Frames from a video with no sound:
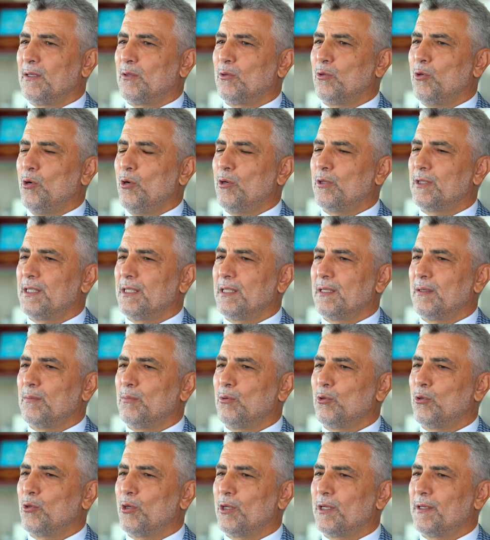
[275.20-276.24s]
4 yıl
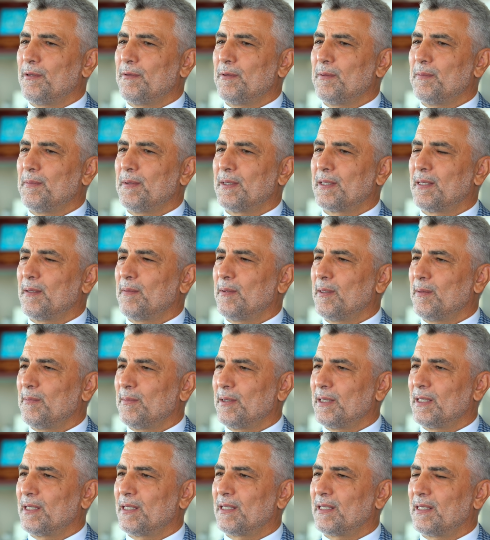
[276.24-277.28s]
bu görevimi
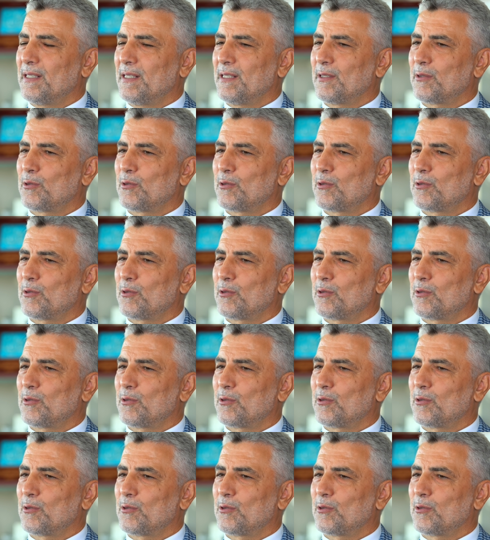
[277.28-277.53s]
tamamladıktan